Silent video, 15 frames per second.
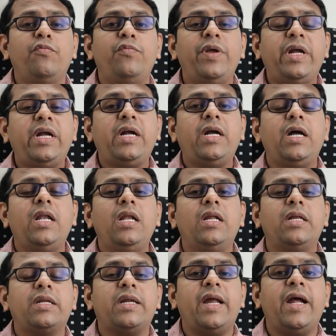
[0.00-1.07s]
விக்கல்
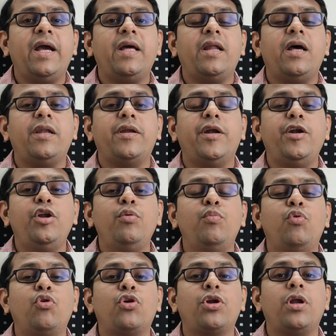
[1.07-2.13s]
ரேரா ரெண்டு
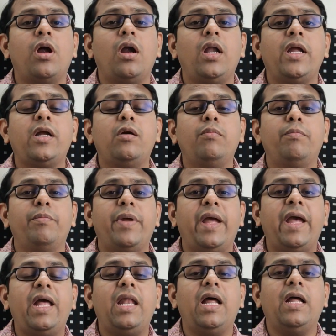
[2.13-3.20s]
மூன்று நாளைக்கும்
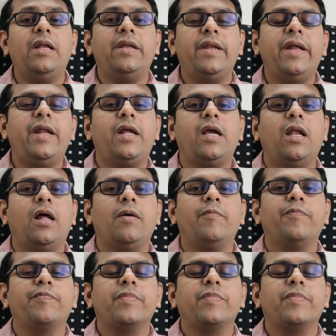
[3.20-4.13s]
மேல நீடிக்கலாம்